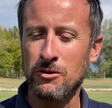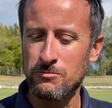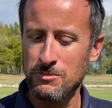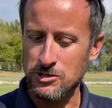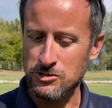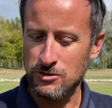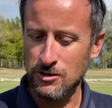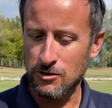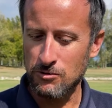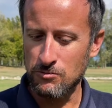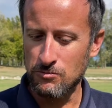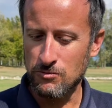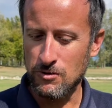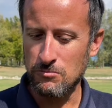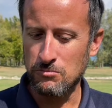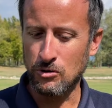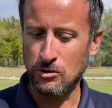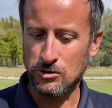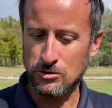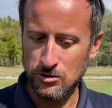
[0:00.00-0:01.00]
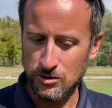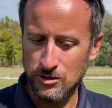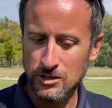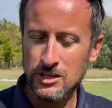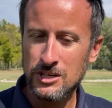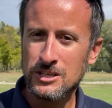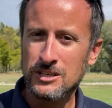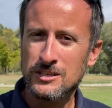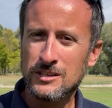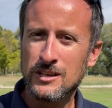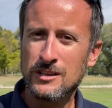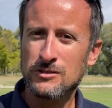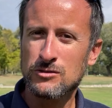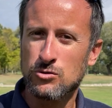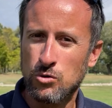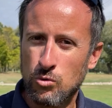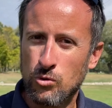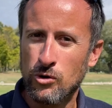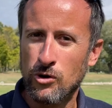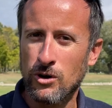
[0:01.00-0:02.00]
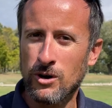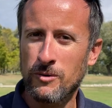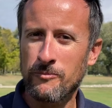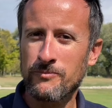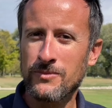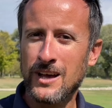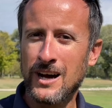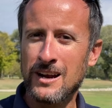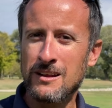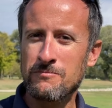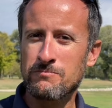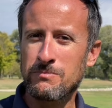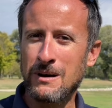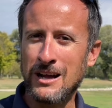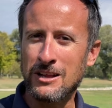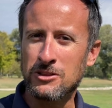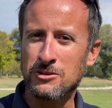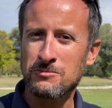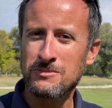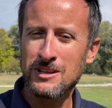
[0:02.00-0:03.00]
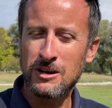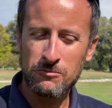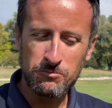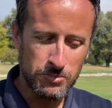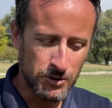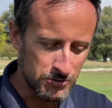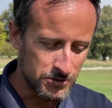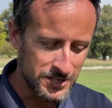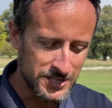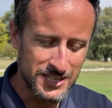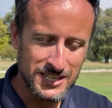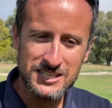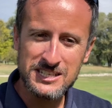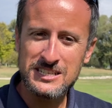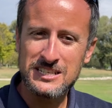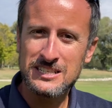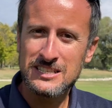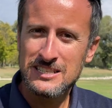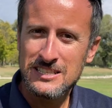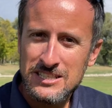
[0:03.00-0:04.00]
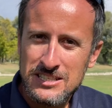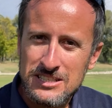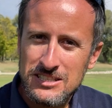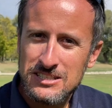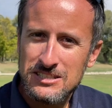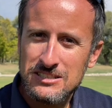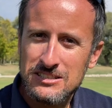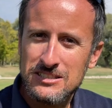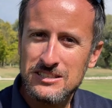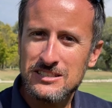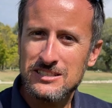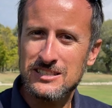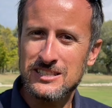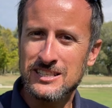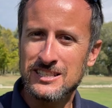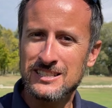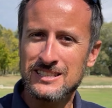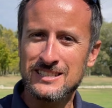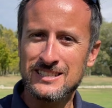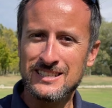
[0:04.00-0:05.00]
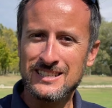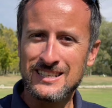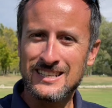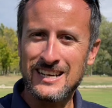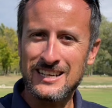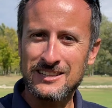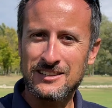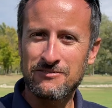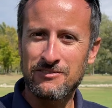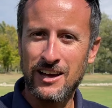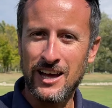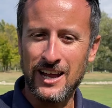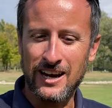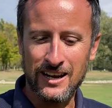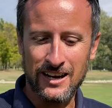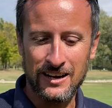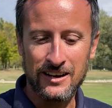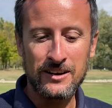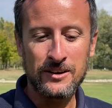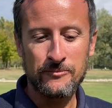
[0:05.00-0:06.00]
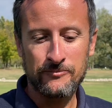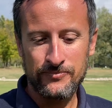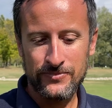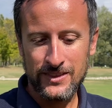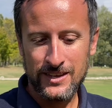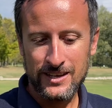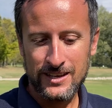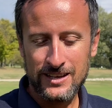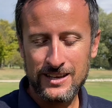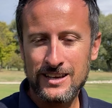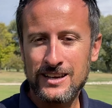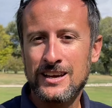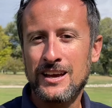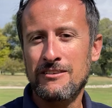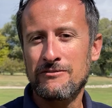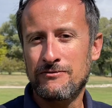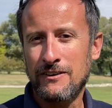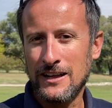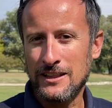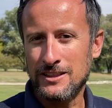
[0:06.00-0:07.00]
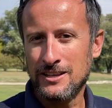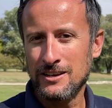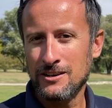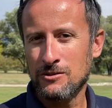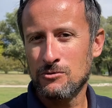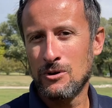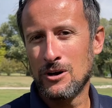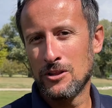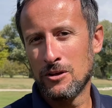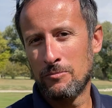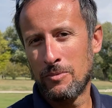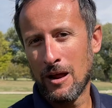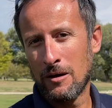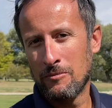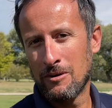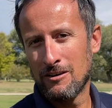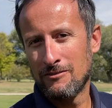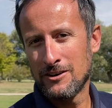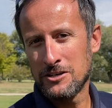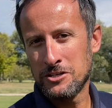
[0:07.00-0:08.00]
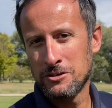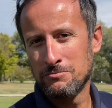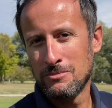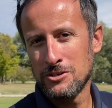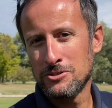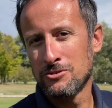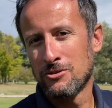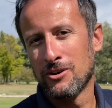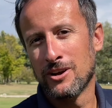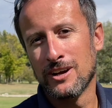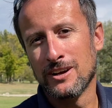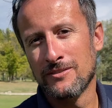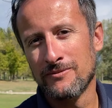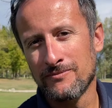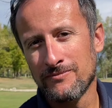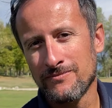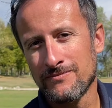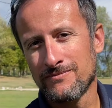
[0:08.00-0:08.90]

È un bastone comunque molto duro all'impatto, mi dà un po' quell'idea di ah, cattiveria, che infatti quando apriamo la faccia del bastone